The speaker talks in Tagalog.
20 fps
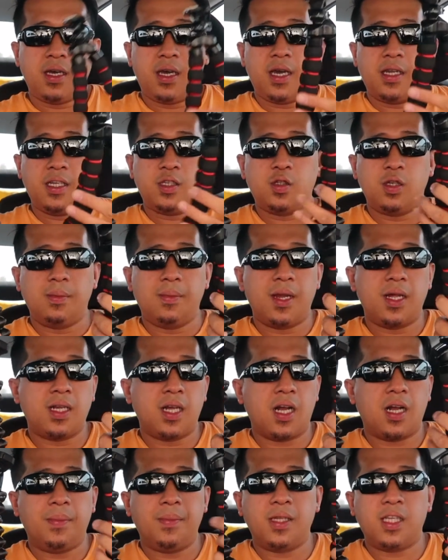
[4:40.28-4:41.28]
and ito naman
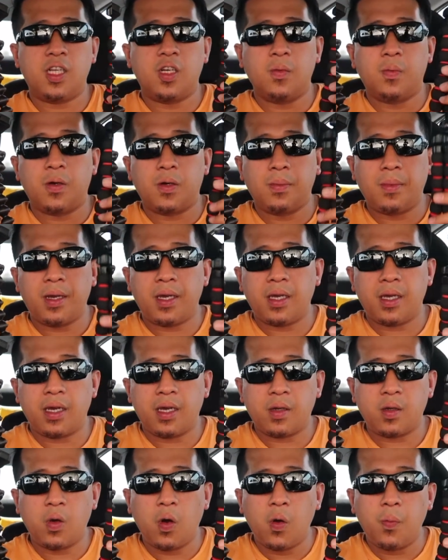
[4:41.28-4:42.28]
ang gagamitin ko for my
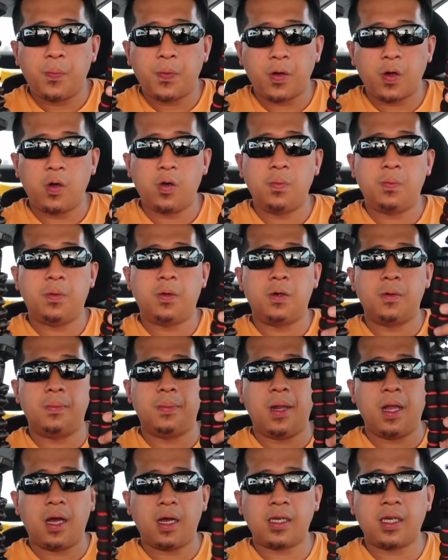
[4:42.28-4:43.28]
uh, GoPro for
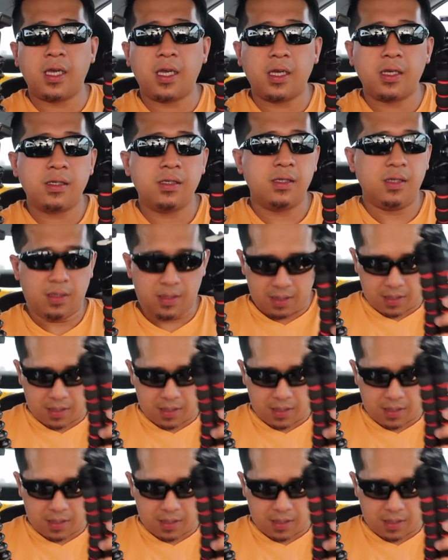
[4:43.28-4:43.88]
vlogging